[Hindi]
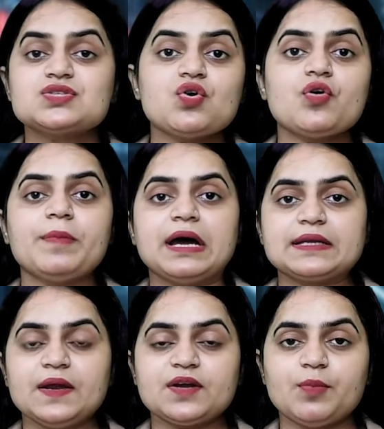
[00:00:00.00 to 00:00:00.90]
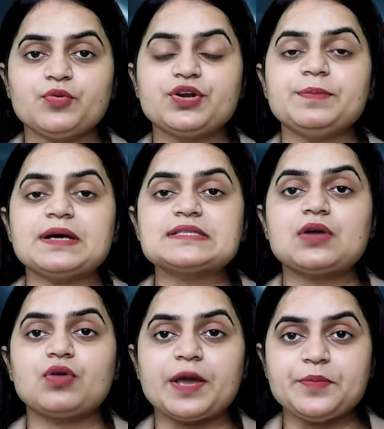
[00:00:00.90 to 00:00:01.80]
स्टॉक मार्केट कम्युनिटी
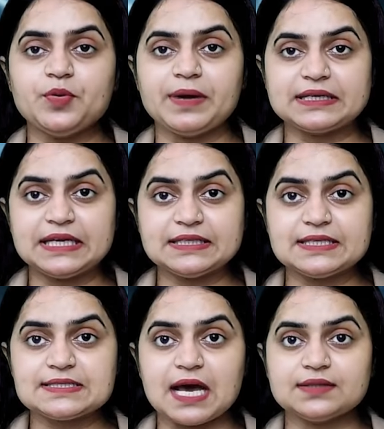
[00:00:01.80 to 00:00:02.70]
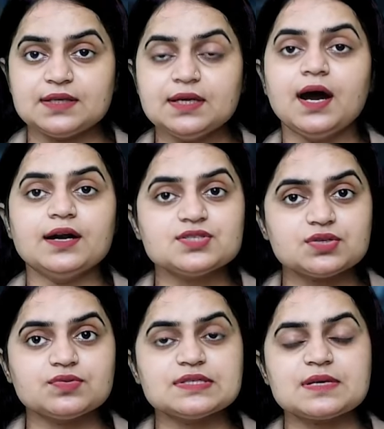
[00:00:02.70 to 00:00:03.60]
बाजार और आईपीओ मार्केट के साथ ही हर
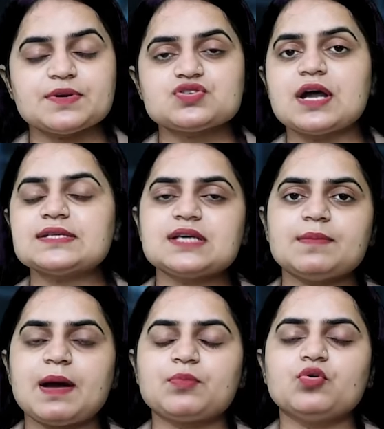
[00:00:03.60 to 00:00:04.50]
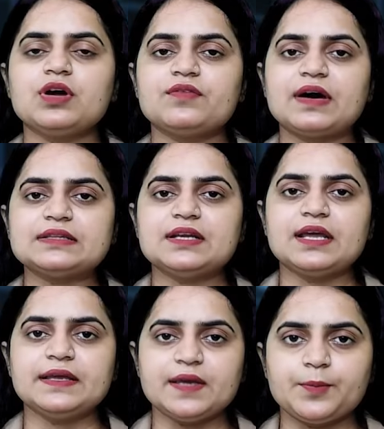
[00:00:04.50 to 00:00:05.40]
जरूरी समाचार से हम आपको करवाते
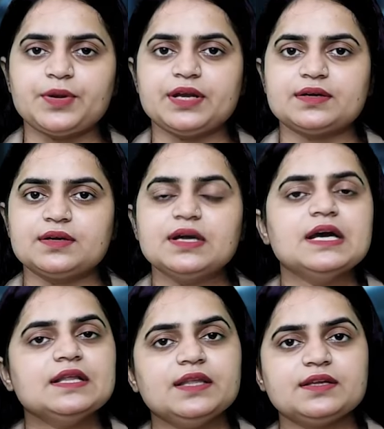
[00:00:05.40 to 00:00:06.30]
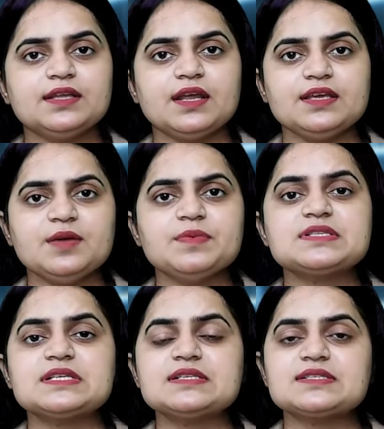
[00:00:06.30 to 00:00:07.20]
रहेंगे अपडेट देखते रहिए
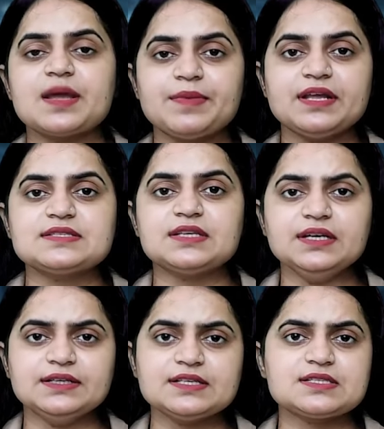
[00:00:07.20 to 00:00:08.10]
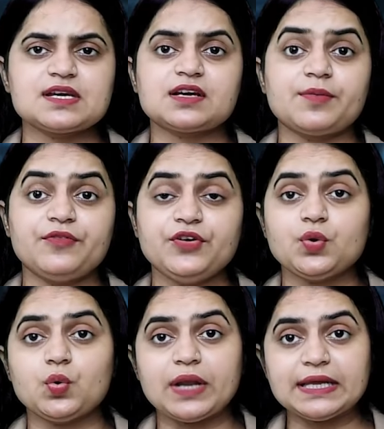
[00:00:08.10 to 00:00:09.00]
बिजनेस रेमिडेज की डिजिटल खबरें
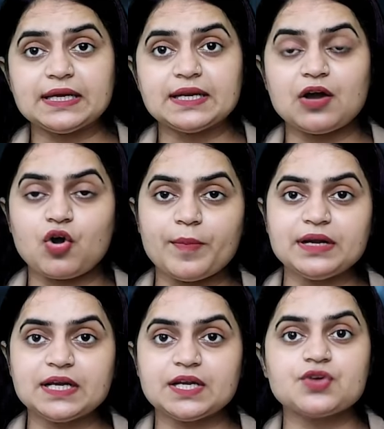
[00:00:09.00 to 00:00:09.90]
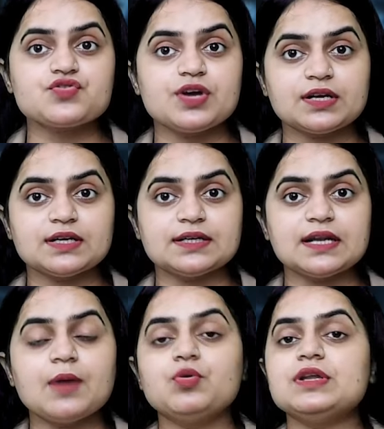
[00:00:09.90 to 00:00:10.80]
वीडियो को लाइक करना कमेंट करना शेयर करना
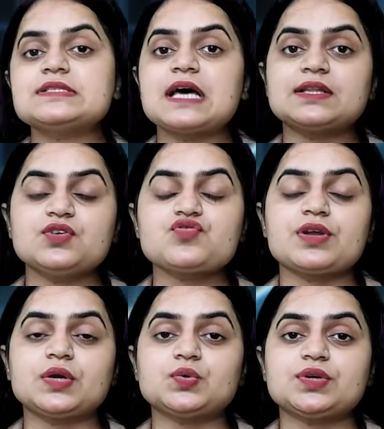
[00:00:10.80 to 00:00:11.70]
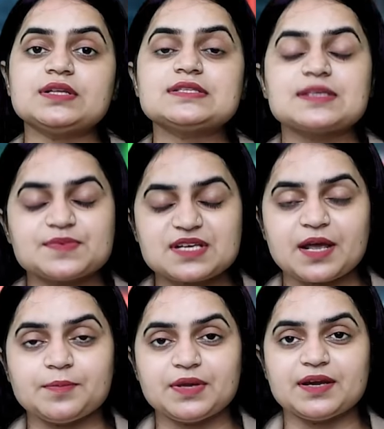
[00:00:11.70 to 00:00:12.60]
ना भूले साथ ही चैनल को तुरंत
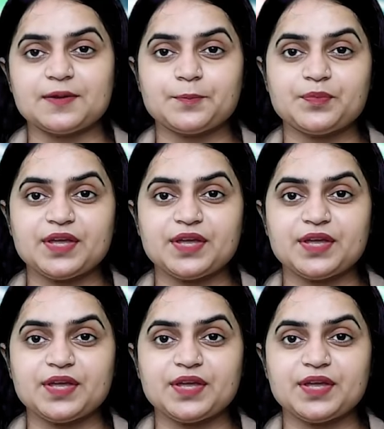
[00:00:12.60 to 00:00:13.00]
सब्सक्राइब भी करें